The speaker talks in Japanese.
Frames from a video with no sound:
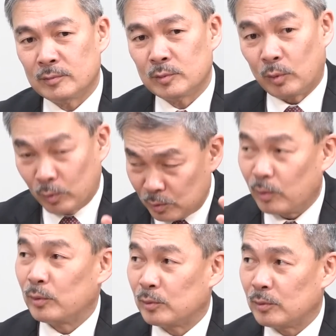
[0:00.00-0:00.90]
それこ
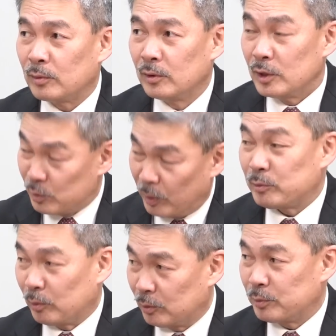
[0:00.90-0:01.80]
そ本当の
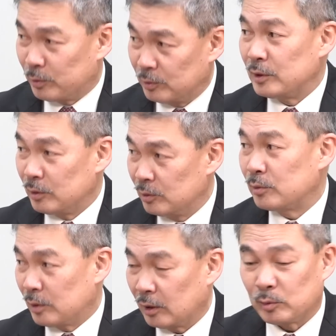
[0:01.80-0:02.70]
リスペクトと普通に
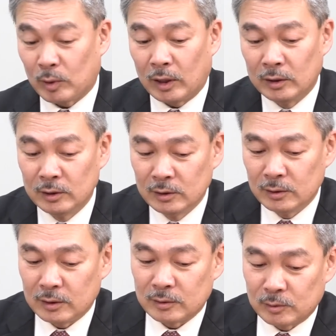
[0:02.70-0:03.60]
言ったりとか、
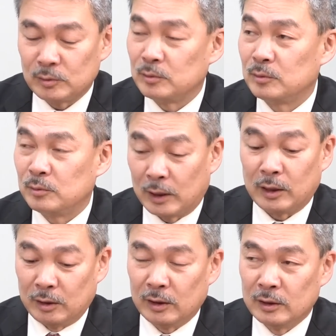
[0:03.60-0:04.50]
するわ
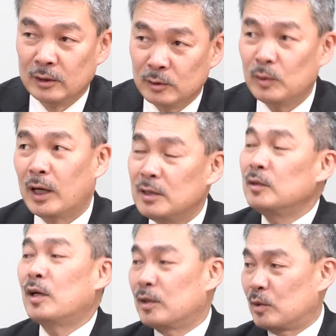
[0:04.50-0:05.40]
けで、それが
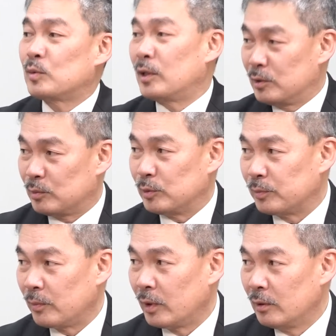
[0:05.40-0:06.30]
インターナショナリズム。
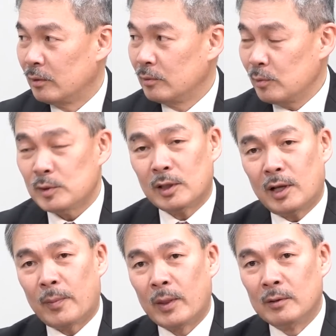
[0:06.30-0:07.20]
はい、そうです。そした
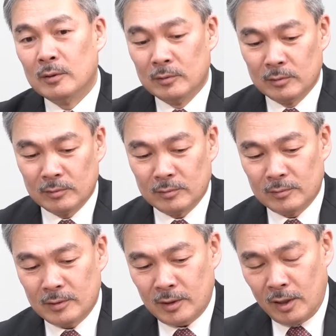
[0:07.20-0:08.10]
ら、
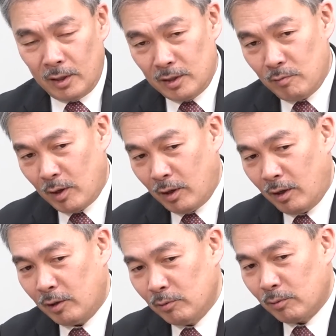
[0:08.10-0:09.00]
彼には
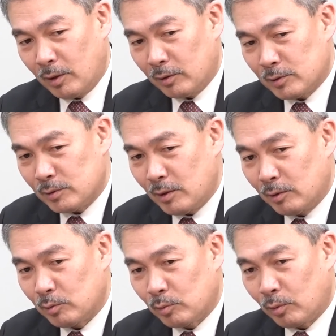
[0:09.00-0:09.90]
彼の歴史
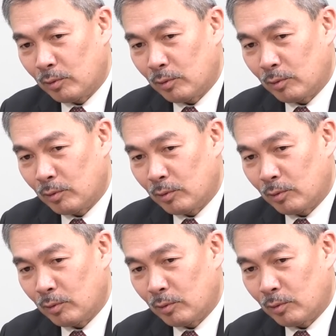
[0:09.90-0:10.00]
伝統